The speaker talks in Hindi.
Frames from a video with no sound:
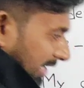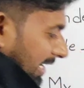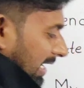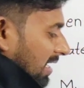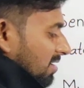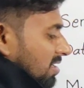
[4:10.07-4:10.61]

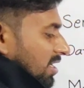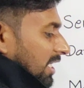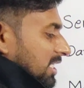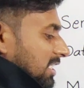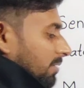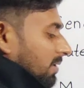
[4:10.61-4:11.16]
करिएगा
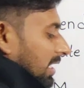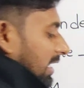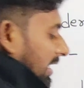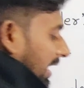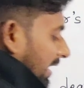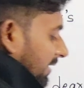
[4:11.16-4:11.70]
इसके बाद
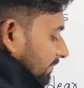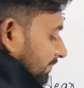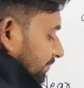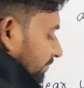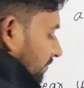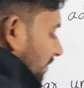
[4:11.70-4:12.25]
लिखा है
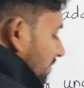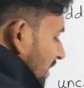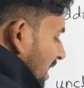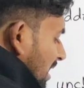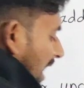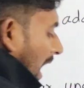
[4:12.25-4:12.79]

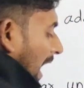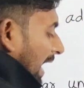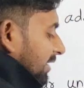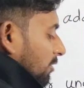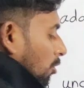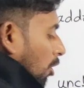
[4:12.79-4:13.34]

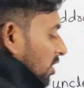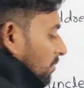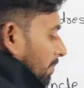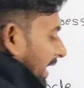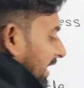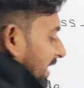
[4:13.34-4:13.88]
आई गोट
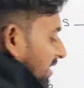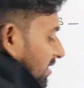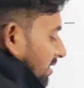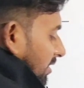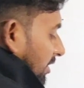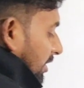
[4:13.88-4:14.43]
मैनी
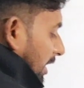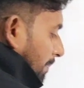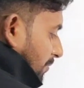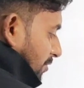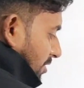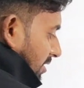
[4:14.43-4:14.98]

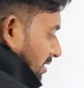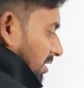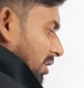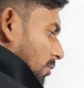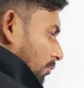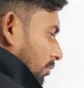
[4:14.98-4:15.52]
गिफ्ट्स
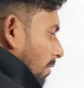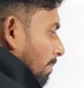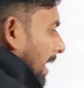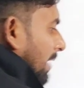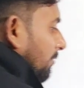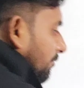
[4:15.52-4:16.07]
फ्रॉम
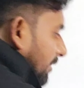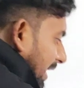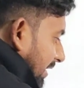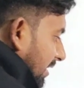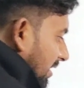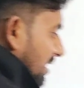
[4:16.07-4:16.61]
माई
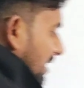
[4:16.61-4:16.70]
फ्रेंड